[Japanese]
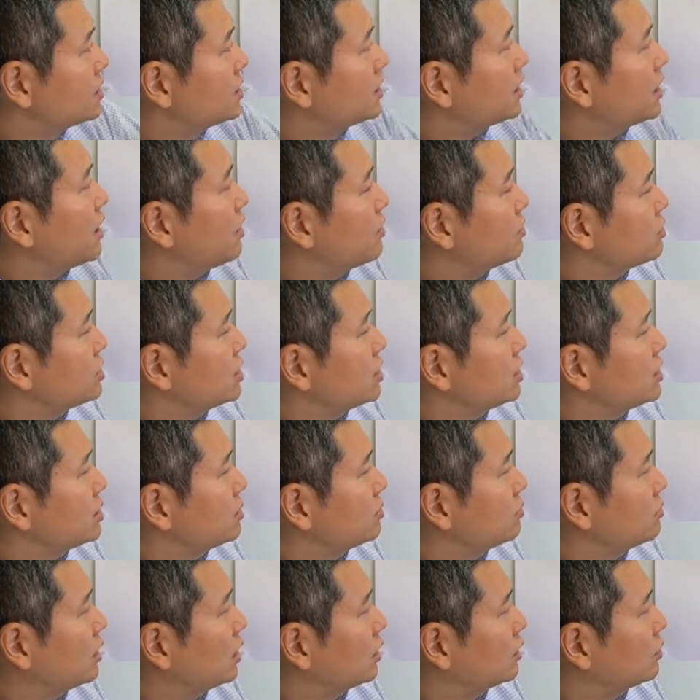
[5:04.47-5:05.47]
違う
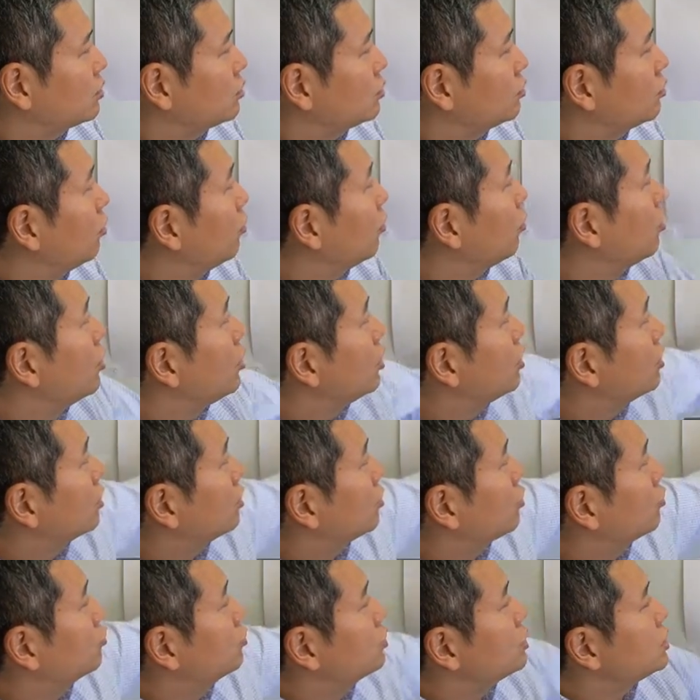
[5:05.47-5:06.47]
システムだっていうのを
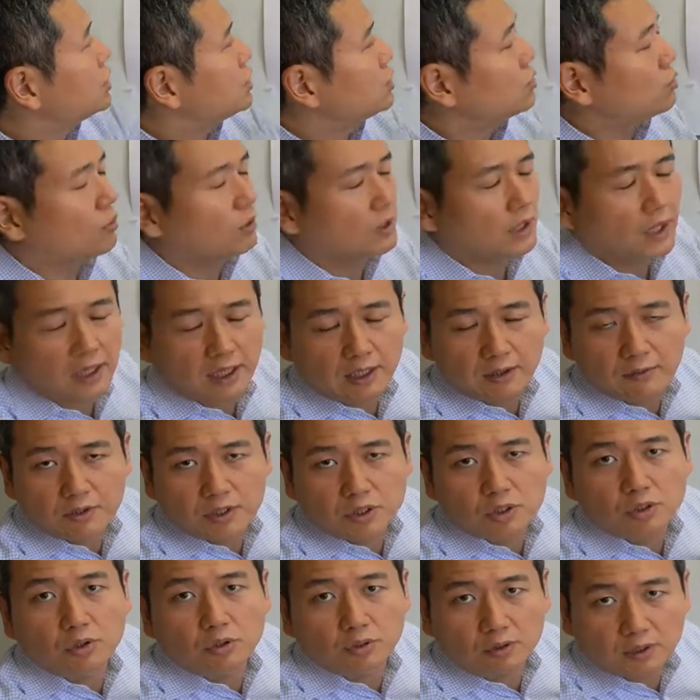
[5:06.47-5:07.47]
この1の中では
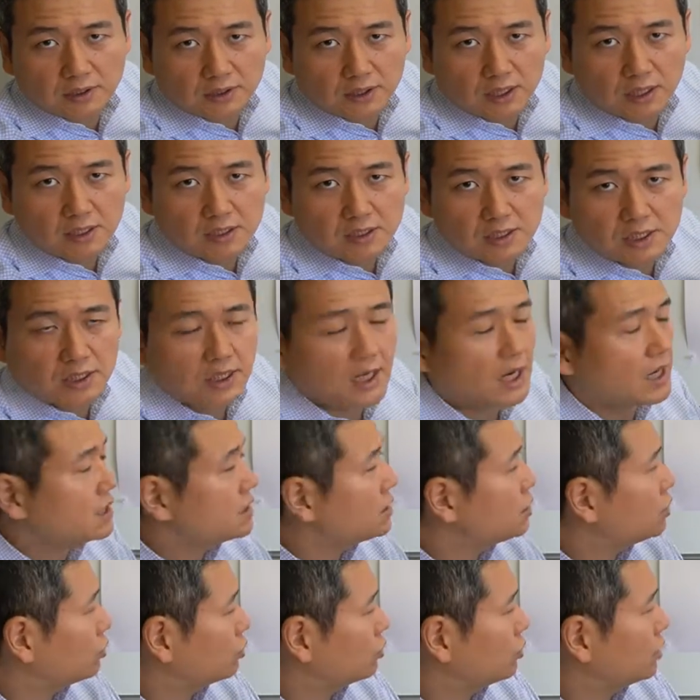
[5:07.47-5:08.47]
しといてください次回
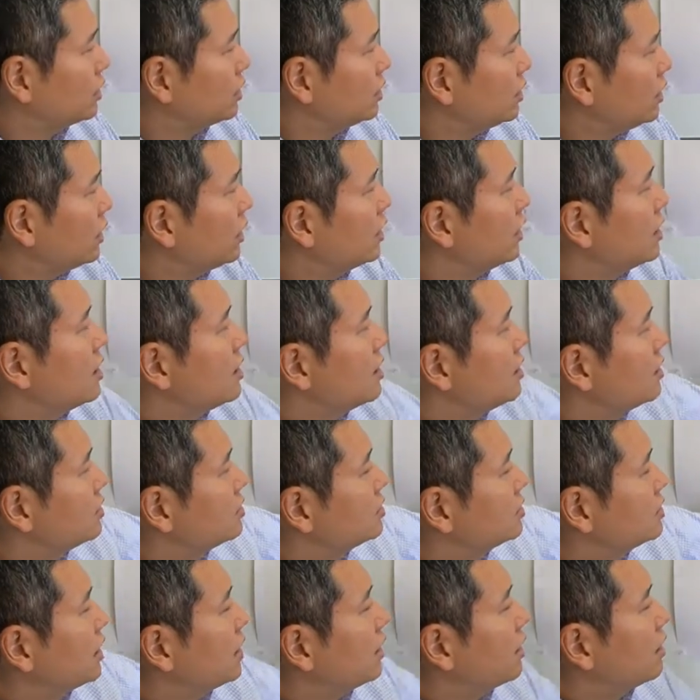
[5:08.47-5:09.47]
2の時に
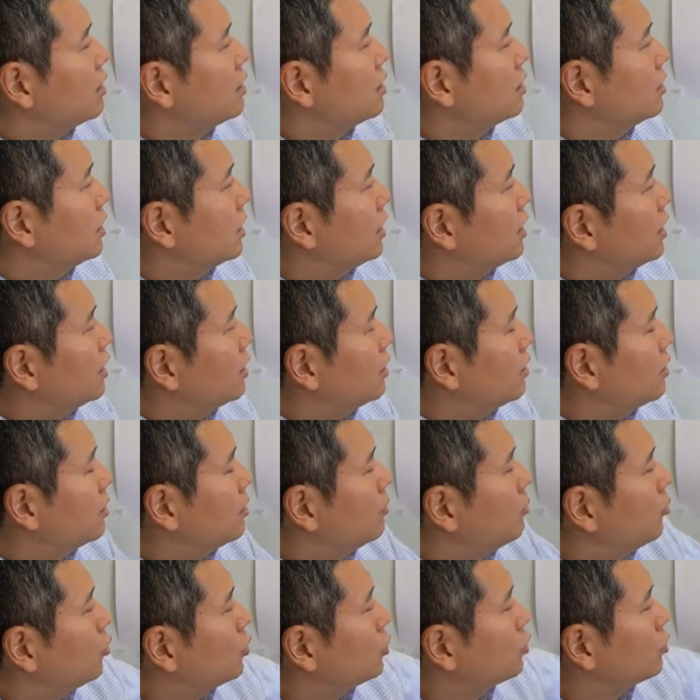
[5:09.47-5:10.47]
じゃあ、
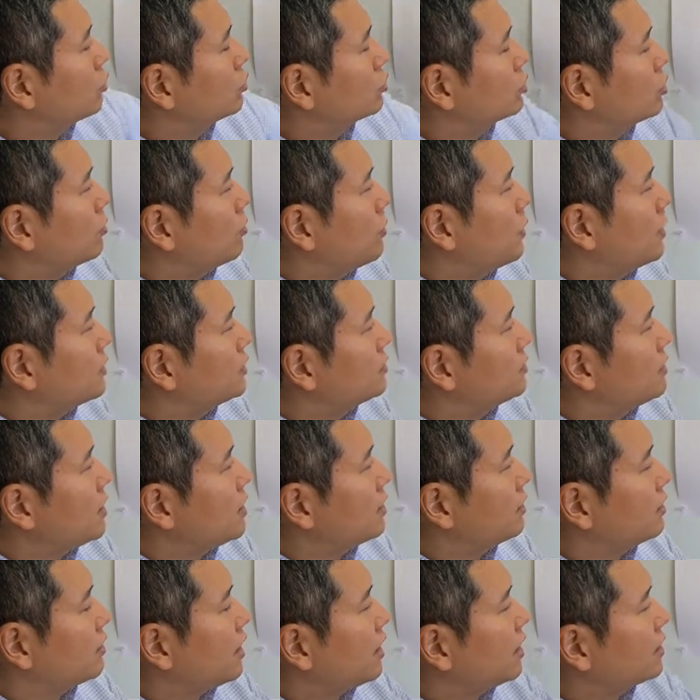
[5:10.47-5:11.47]
えー、もう1個のそのパクら
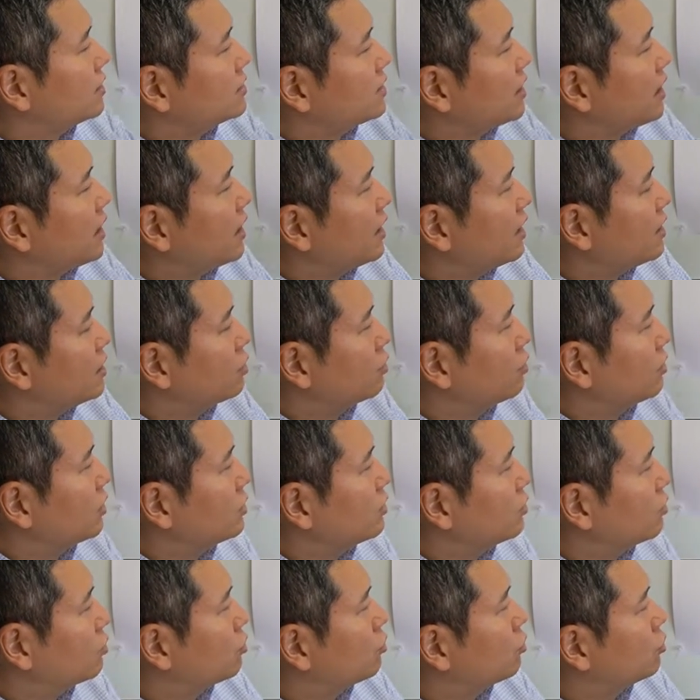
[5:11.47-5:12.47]
れて20日間いるとか
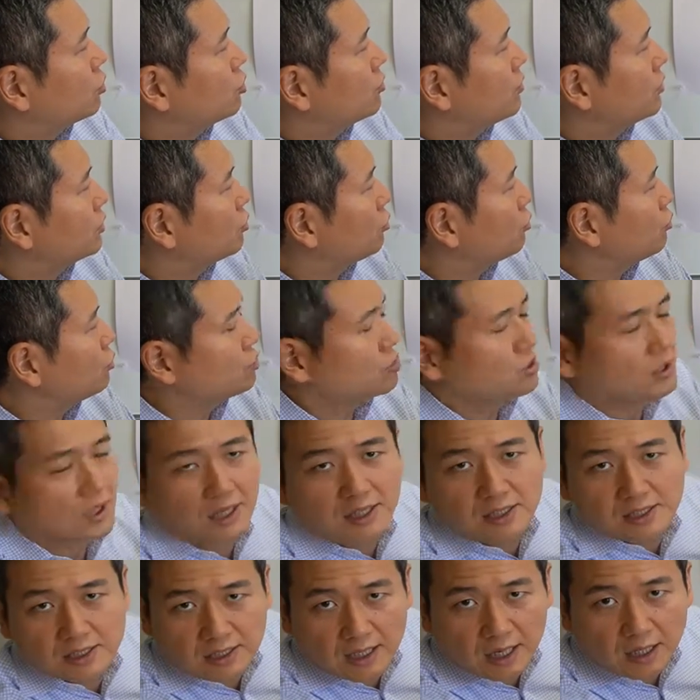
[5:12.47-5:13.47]
いう交流はどういう
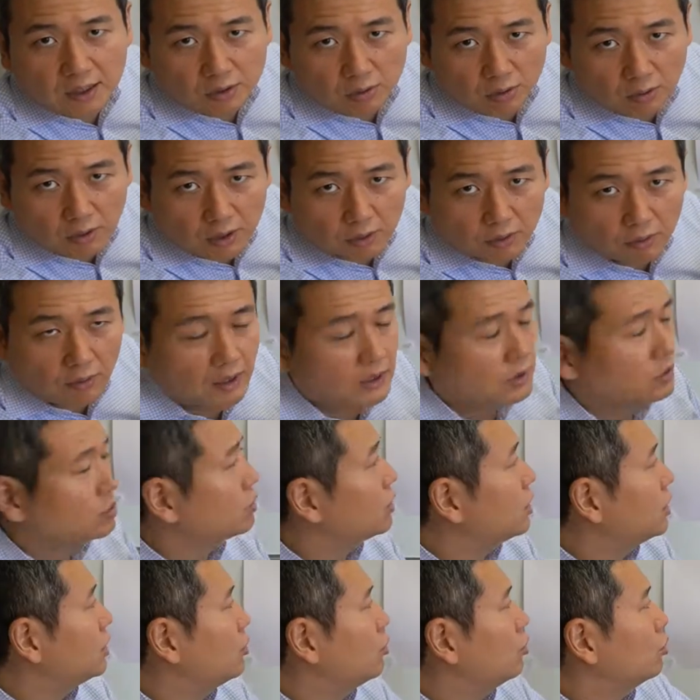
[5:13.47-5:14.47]
漢字書くのかとかそ
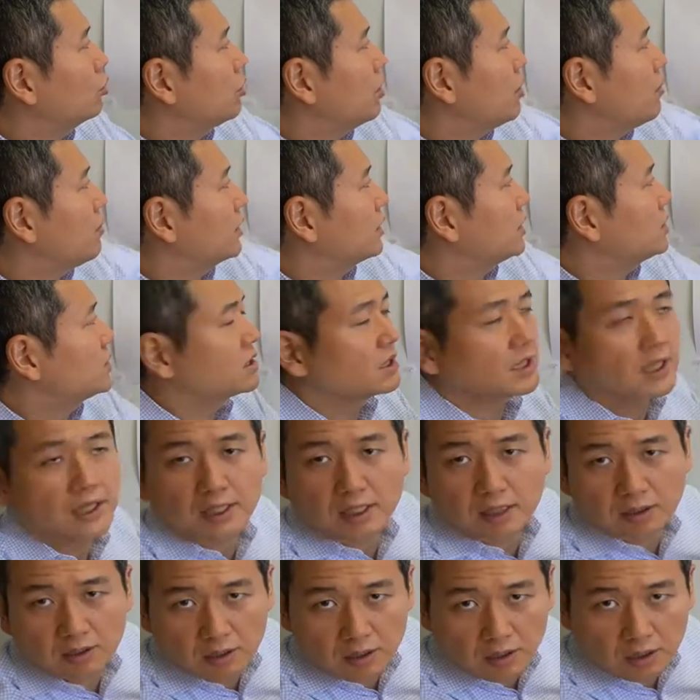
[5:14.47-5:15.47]
の辺のことはまた次回
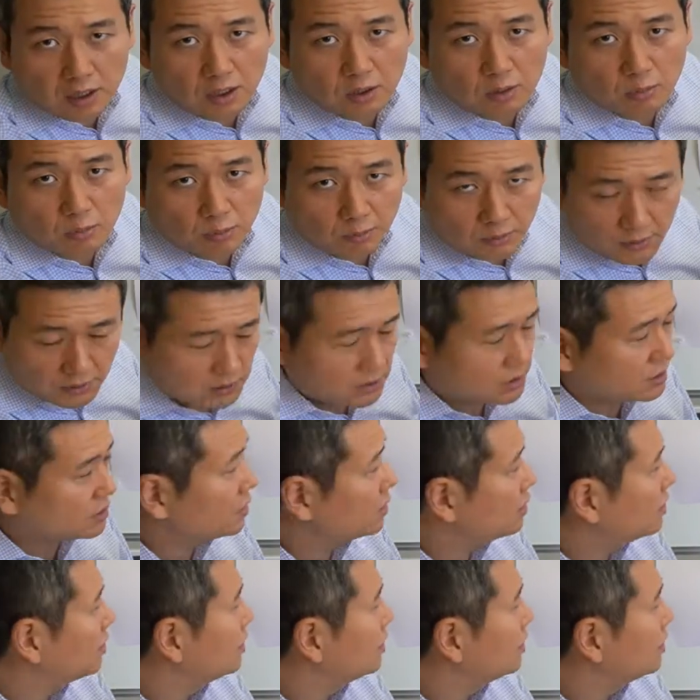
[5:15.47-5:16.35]
やっていきたいと思います。